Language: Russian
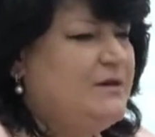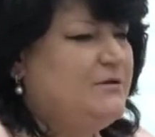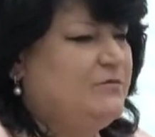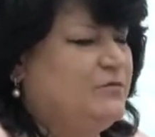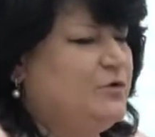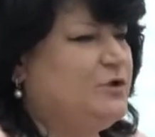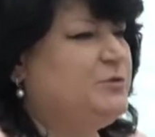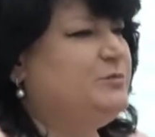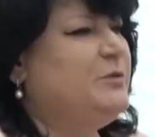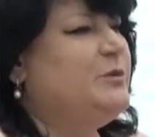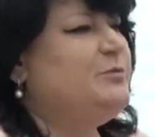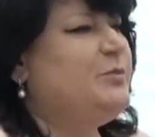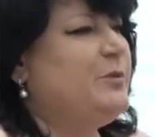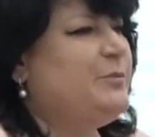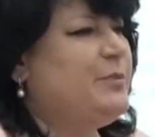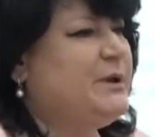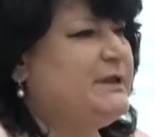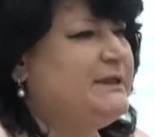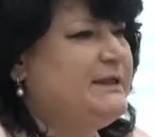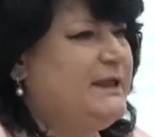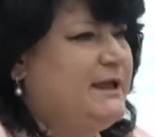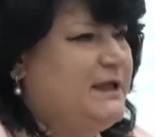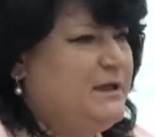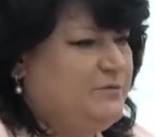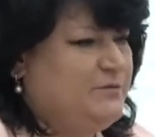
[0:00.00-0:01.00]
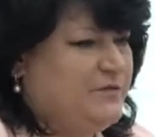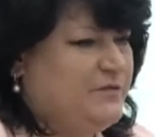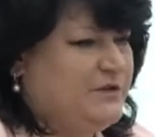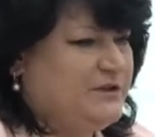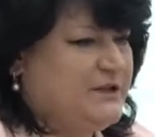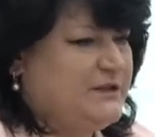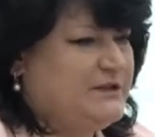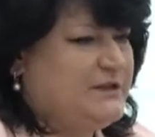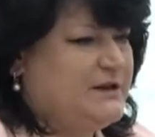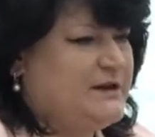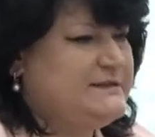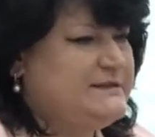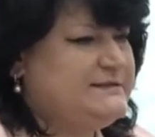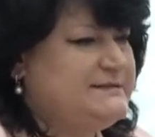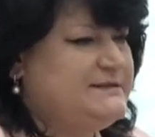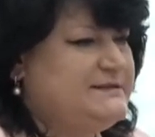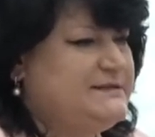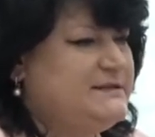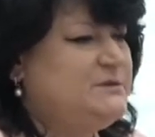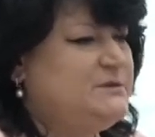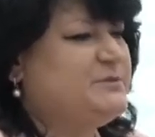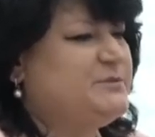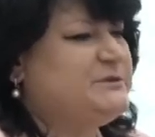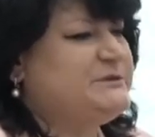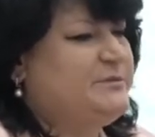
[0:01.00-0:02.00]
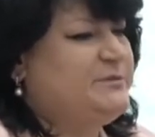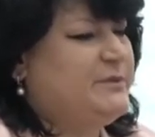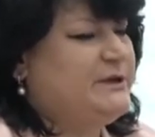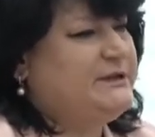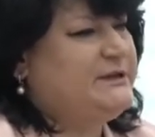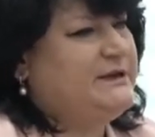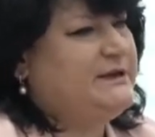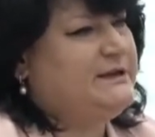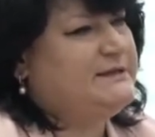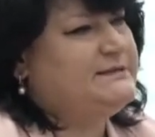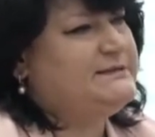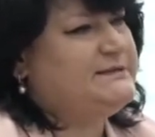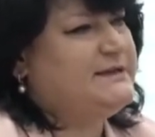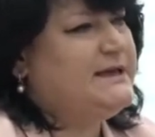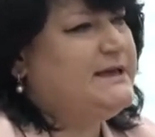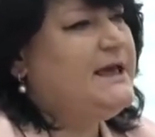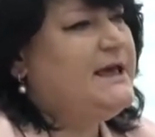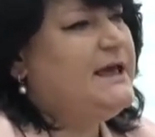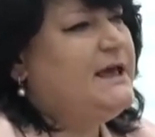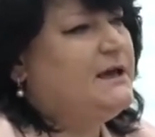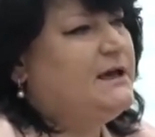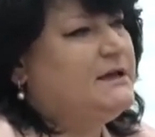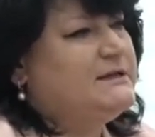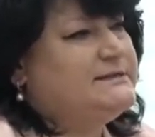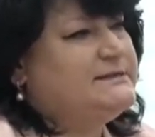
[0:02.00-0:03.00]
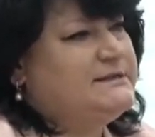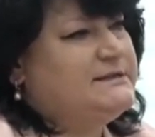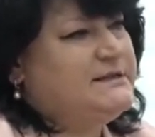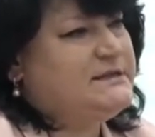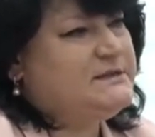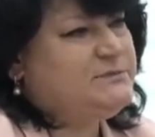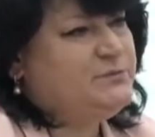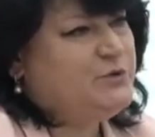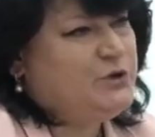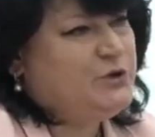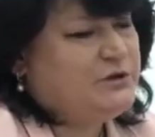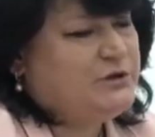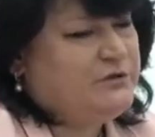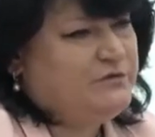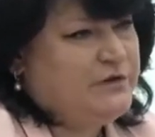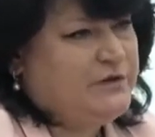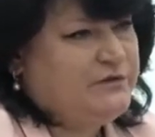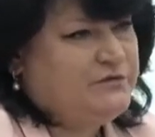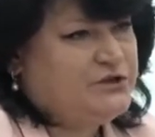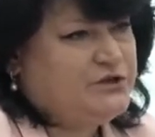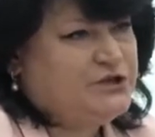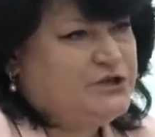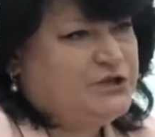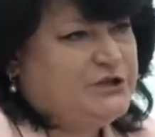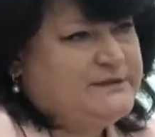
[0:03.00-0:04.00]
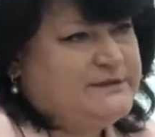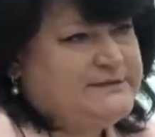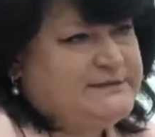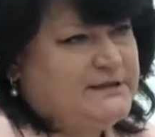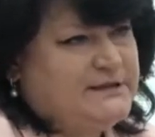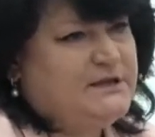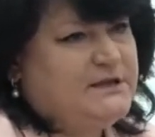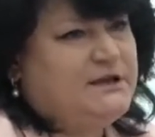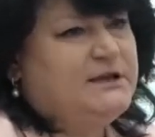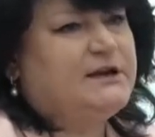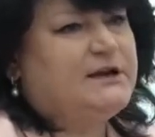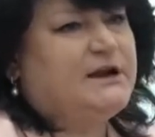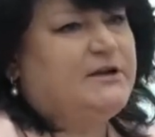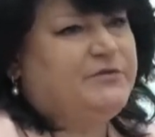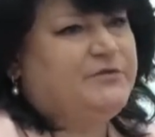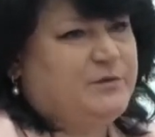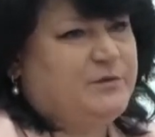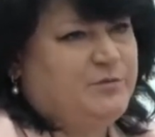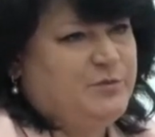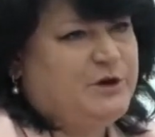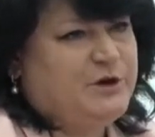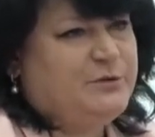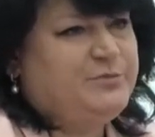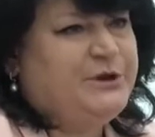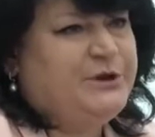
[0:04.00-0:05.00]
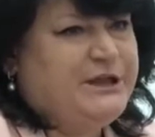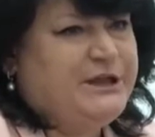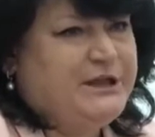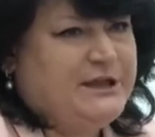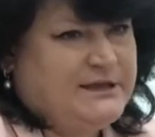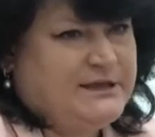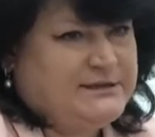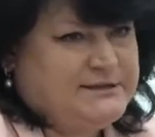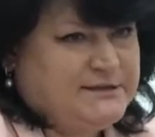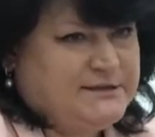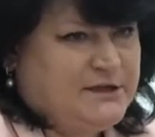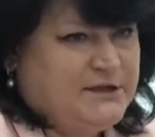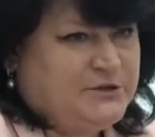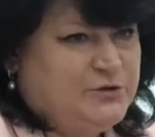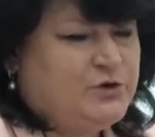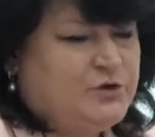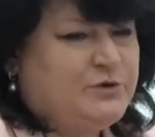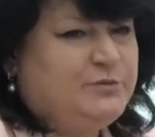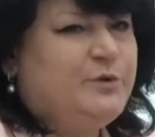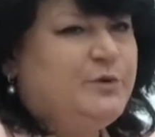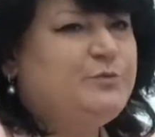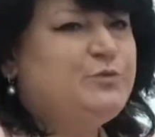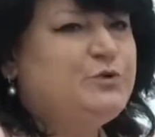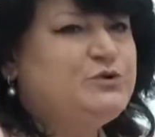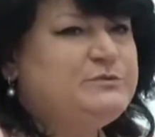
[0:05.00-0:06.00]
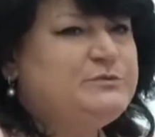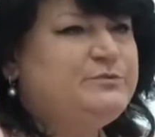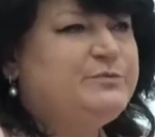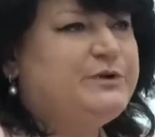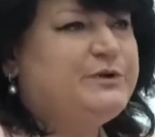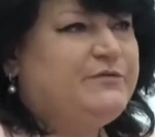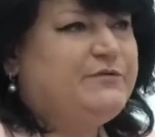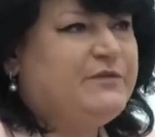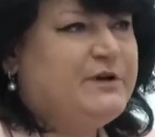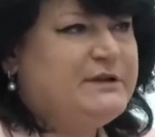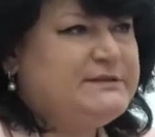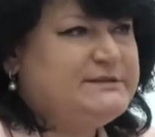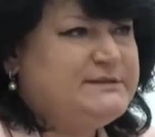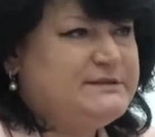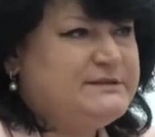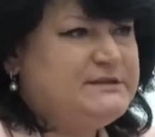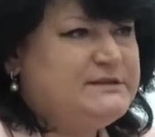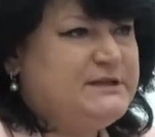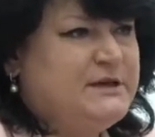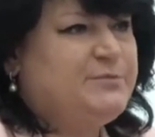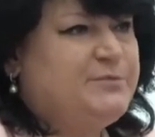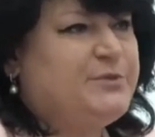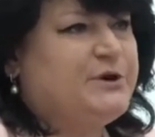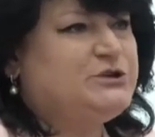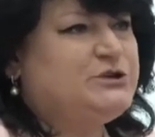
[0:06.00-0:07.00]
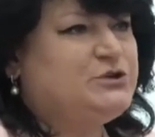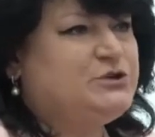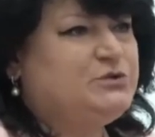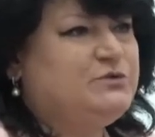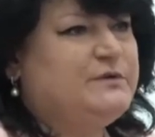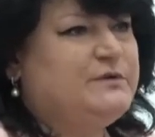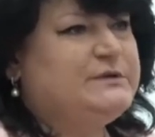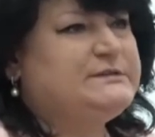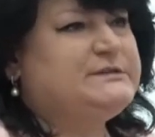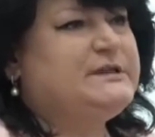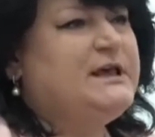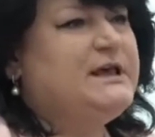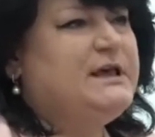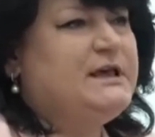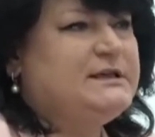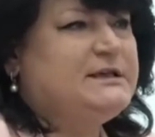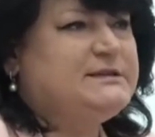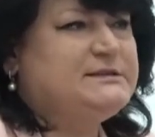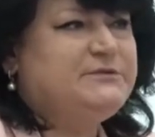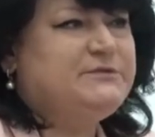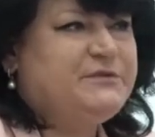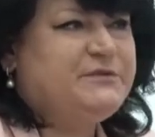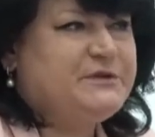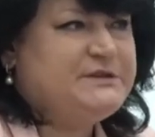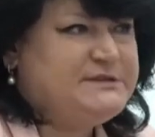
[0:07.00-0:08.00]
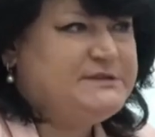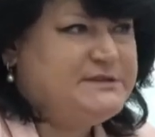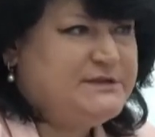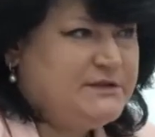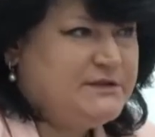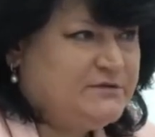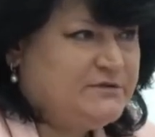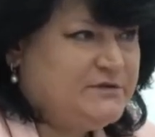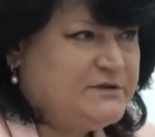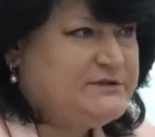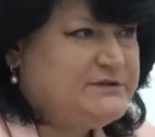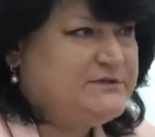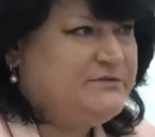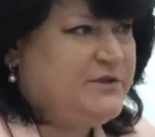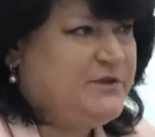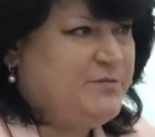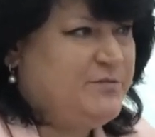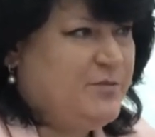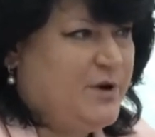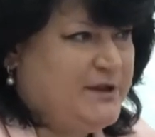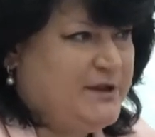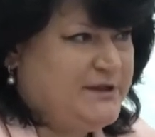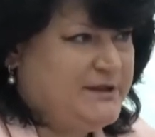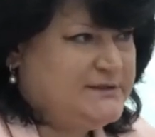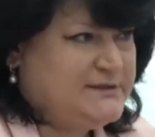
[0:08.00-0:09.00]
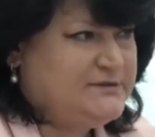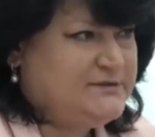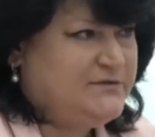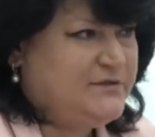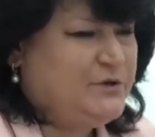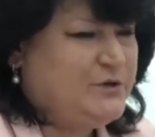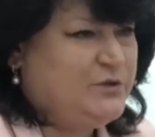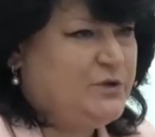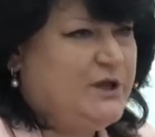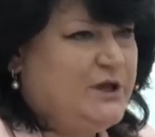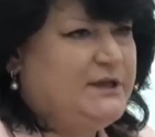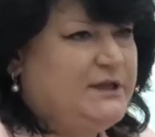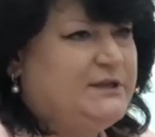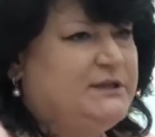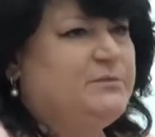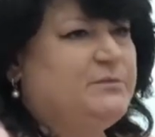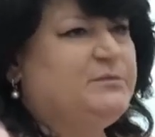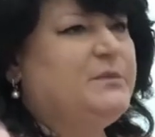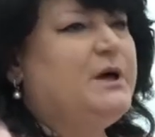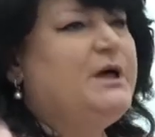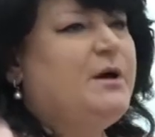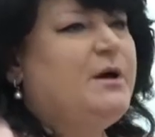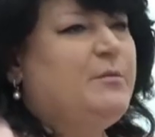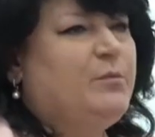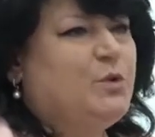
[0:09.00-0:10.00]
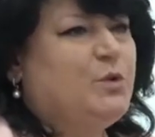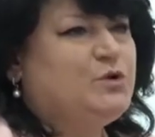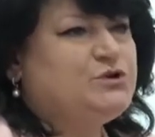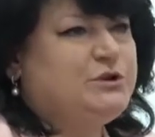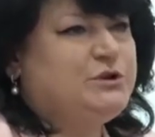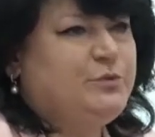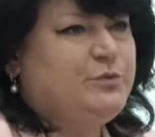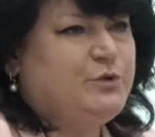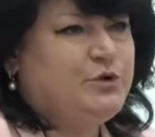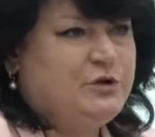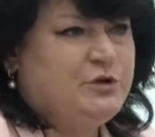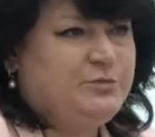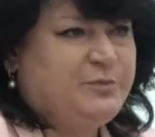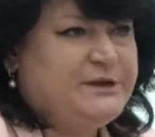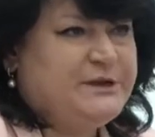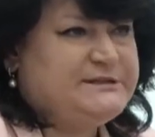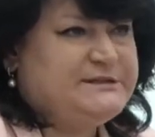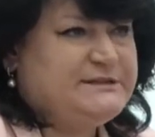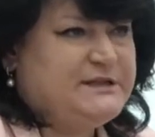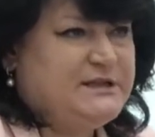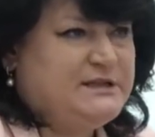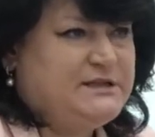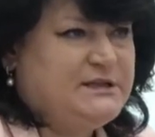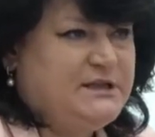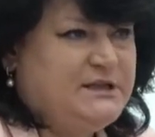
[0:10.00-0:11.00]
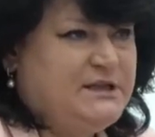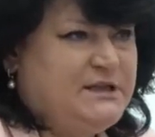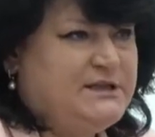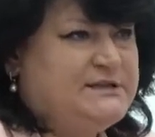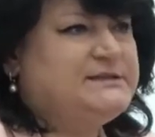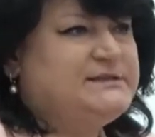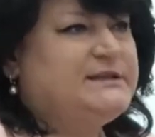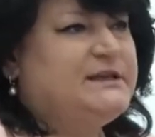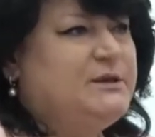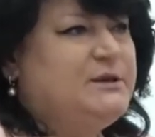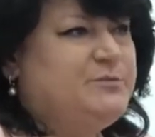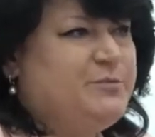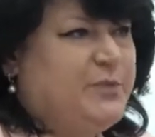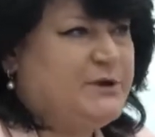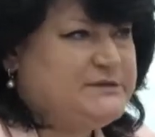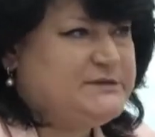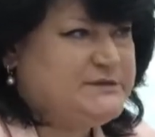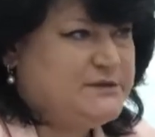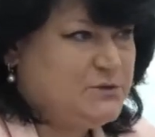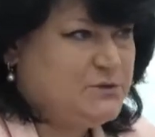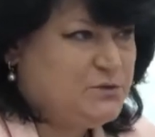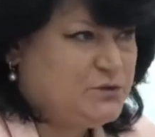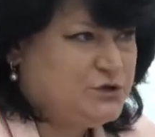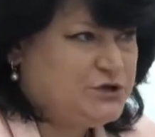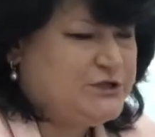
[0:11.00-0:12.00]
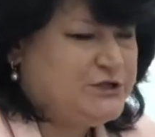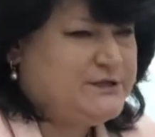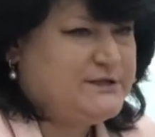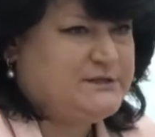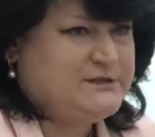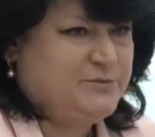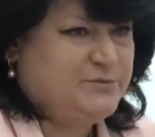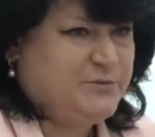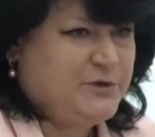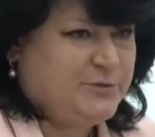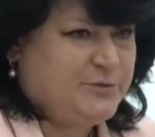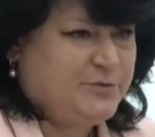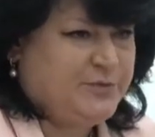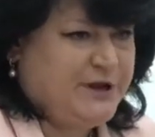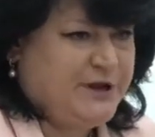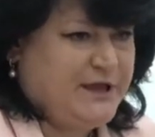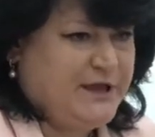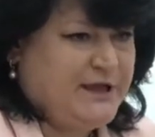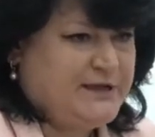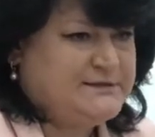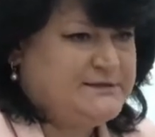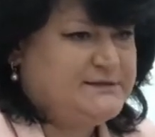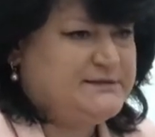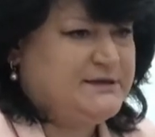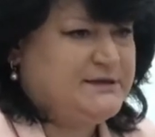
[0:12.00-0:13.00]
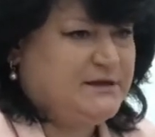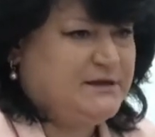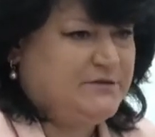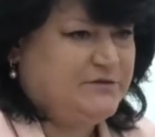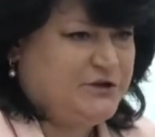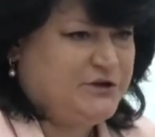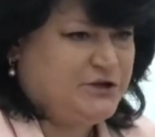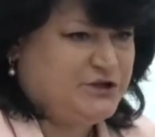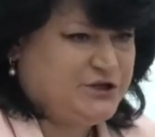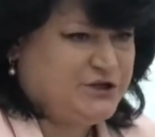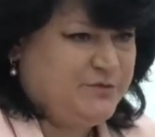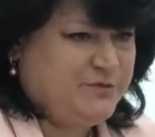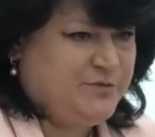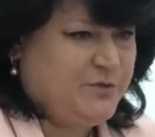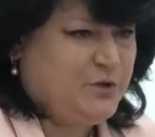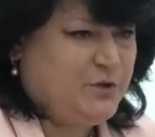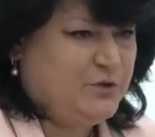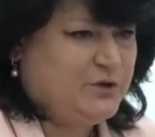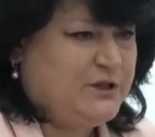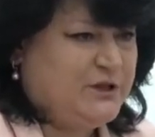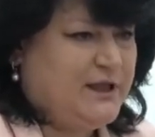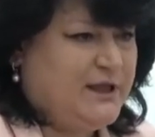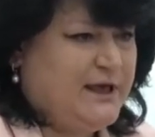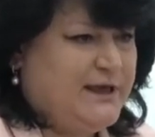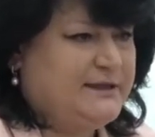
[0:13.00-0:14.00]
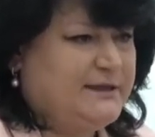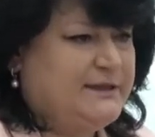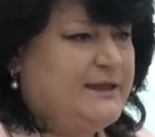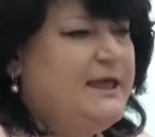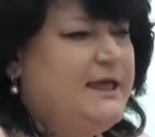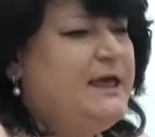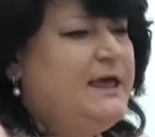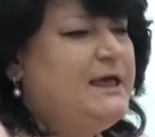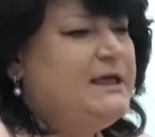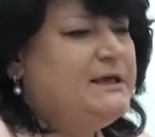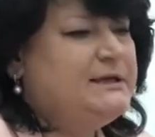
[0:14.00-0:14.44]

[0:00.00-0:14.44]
Вот мы попадаем в этот раздел, посмотрите, здесь будет вывешен целый график мероприятий, которые мы будем проводить. Я прошу вас зафиксировать внимание свое на этом. Можно будет присоединиться и послушать эти мероприятия в режиме онлайн.